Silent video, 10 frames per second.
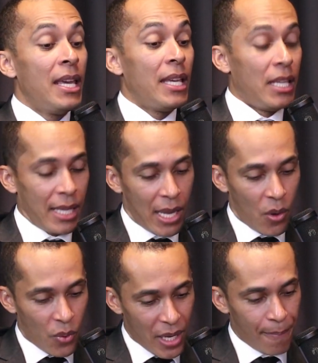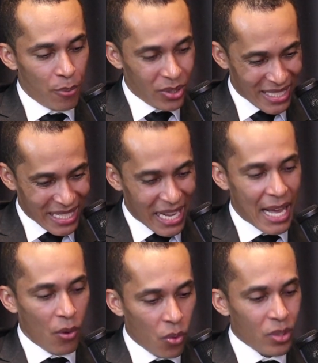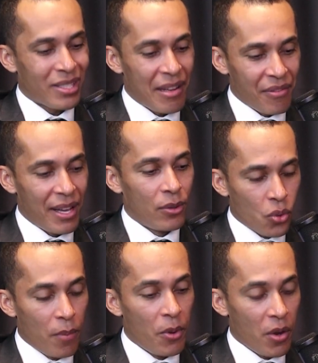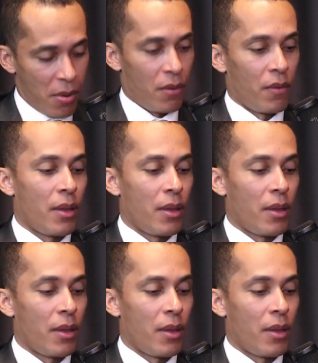E eu ia buscar os cavalos com meu irmão.